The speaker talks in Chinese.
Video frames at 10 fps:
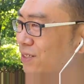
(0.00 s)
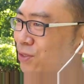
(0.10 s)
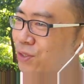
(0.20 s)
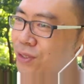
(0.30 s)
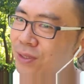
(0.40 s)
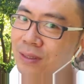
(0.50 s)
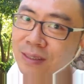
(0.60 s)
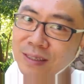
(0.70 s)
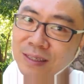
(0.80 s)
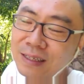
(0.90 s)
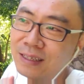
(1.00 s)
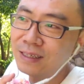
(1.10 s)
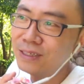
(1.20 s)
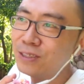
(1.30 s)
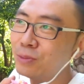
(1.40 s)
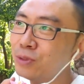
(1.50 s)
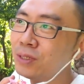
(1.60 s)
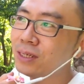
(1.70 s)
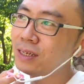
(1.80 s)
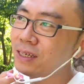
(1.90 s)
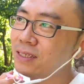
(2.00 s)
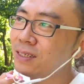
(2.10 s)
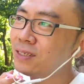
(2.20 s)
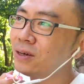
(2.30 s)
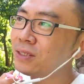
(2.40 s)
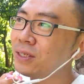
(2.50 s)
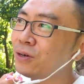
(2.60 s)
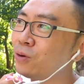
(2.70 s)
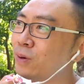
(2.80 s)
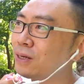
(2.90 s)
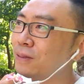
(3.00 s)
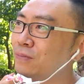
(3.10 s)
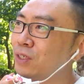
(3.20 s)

个都是怎么说呢？给自己找个借口吧。